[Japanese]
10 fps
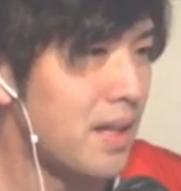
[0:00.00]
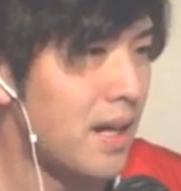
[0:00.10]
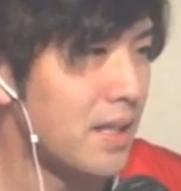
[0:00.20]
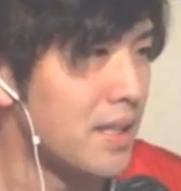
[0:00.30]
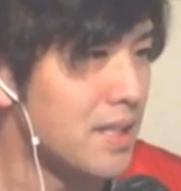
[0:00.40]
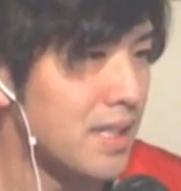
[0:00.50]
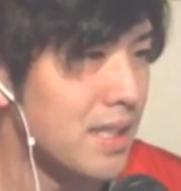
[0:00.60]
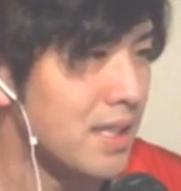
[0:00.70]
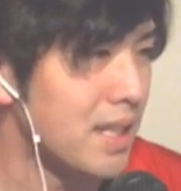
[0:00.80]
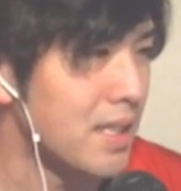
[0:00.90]
相手に
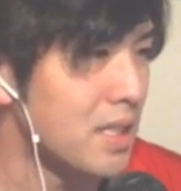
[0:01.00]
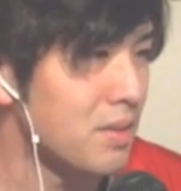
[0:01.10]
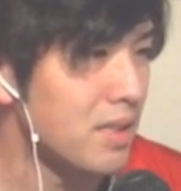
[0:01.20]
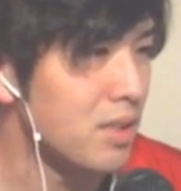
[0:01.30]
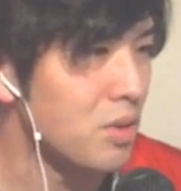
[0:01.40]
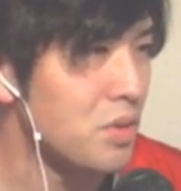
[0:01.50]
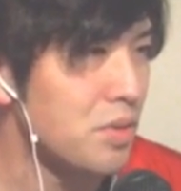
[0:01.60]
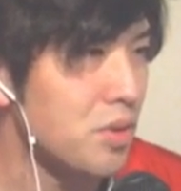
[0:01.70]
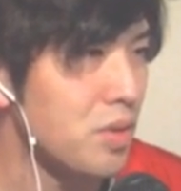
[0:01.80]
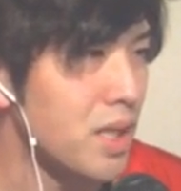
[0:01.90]
チャンス与えてしまって、そこ
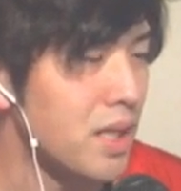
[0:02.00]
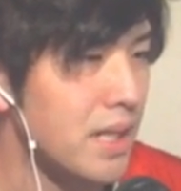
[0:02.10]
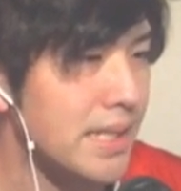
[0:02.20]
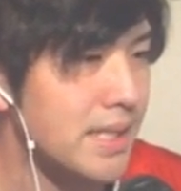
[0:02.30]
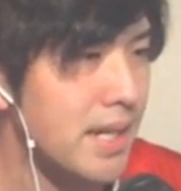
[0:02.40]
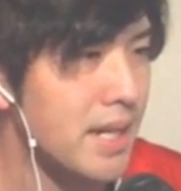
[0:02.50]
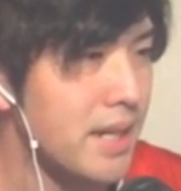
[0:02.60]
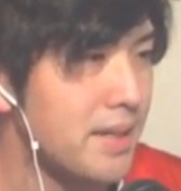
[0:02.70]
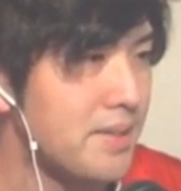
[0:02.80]
もちょっと警戒したい。